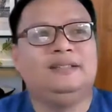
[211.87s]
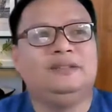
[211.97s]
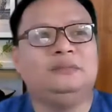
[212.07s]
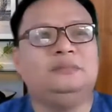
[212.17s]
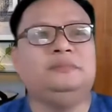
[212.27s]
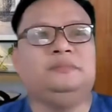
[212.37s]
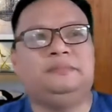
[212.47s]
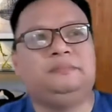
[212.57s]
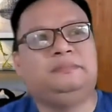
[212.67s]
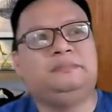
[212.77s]
nung
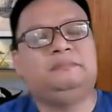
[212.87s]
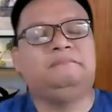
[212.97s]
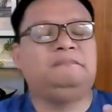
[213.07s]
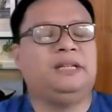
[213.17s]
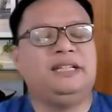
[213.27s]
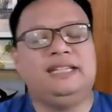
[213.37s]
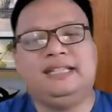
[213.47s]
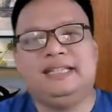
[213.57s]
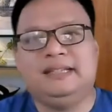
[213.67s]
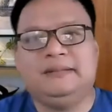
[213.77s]

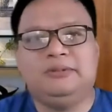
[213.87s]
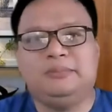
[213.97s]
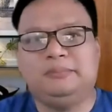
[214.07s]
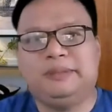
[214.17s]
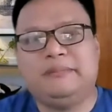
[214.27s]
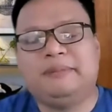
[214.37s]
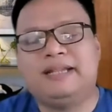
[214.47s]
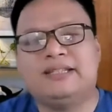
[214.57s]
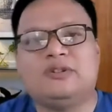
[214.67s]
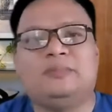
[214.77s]
nagi nung
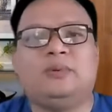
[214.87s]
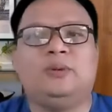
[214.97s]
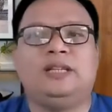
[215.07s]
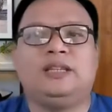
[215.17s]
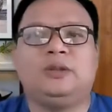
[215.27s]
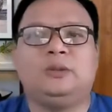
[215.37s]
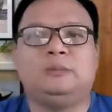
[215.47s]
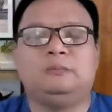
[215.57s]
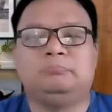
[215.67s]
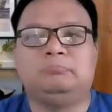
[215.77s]
binabasa ko po ulit
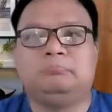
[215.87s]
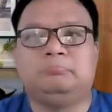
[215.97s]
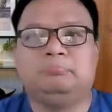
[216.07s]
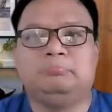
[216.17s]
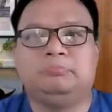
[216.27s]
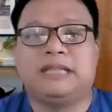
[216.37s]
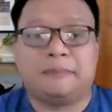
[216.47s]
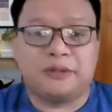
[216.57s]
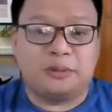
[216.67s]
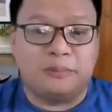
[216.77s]
yung
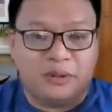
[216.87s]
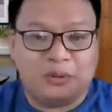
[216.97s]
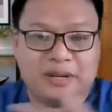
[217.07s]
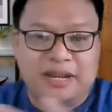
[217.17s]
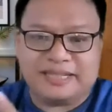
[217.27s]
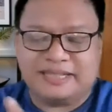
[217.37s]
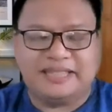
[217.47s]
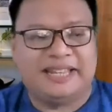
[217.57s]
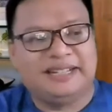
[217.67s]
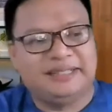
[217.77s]
tapos ko maghugas
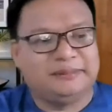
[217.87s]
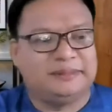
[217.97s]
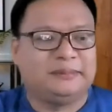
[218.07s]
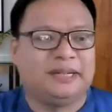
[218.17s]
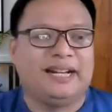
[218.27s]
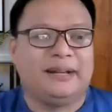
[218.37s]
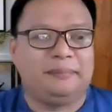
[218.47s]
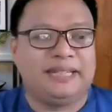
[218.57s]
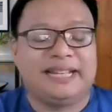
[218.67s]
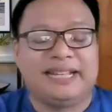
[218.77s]
ng mga
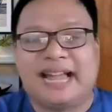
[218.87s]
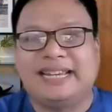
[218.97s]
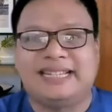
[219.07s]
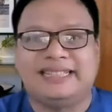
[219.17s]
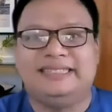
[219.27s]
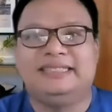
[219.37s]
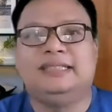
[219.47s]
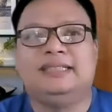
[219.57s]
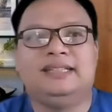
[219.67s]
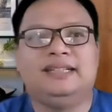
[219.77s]
pinagkanan.
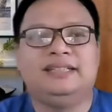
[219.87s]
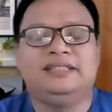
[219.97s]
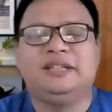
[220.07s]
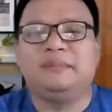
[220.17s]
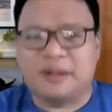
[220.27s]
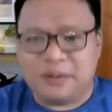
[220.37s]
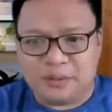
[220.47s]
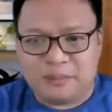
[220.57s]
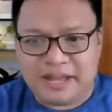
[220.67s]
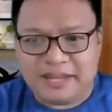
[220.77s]
Hindi man
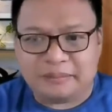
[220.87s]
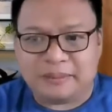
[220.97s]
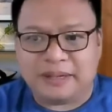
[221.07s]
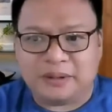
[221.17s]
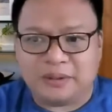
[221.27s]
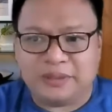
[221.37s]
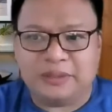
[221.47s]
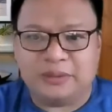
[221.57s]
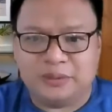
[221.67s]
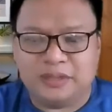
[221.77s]
ako kumain pero ako
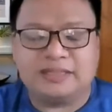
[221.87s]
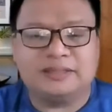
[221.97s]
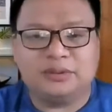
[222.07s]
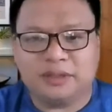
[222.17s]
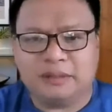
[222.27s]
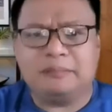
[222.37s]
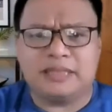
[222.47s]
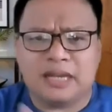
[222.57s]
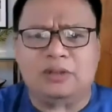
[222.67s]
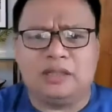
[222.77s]
yung naghugas. So
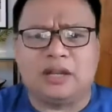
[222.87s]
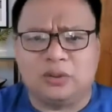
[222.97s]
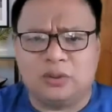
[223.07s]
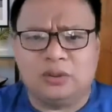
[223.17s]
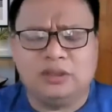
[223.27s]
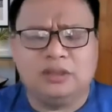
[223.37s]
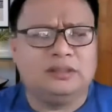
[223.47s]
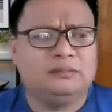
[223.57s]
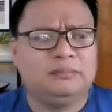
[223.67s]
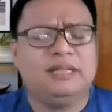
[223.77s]
nagbasa ulit ako.
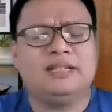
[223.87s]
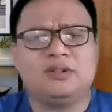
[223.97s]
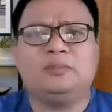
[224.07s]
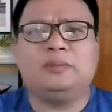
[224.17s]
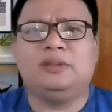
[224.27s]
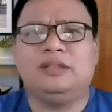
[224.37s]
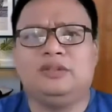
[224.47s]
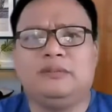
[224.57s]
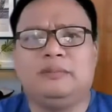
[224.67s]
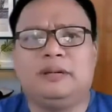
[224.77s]
Binasa ko po ulit
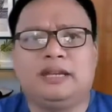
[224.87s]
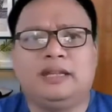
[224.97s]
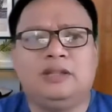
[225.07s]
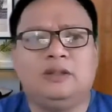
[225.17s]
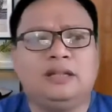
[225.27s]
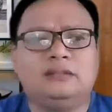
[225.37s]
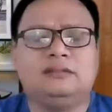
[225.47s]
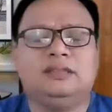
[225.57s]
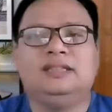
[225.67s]
yung ebanghelyo at